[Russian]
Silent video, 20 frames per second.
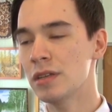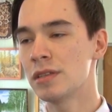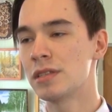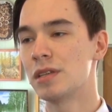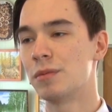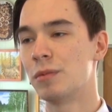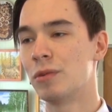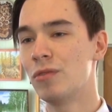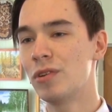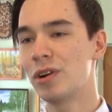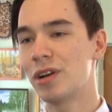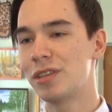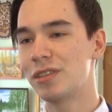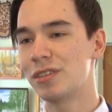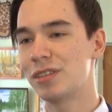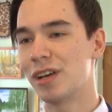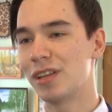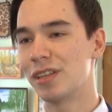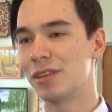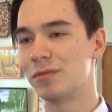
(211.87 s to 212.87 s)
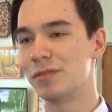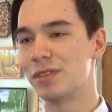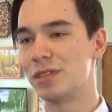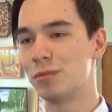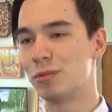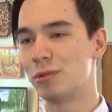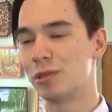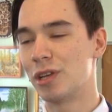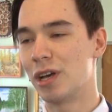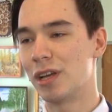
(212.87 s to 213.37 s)
самого кандидатом в
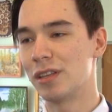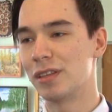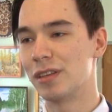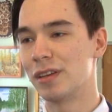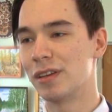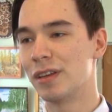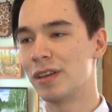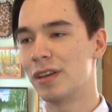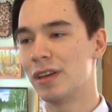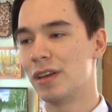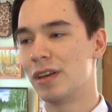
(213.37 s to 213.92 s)
депутаты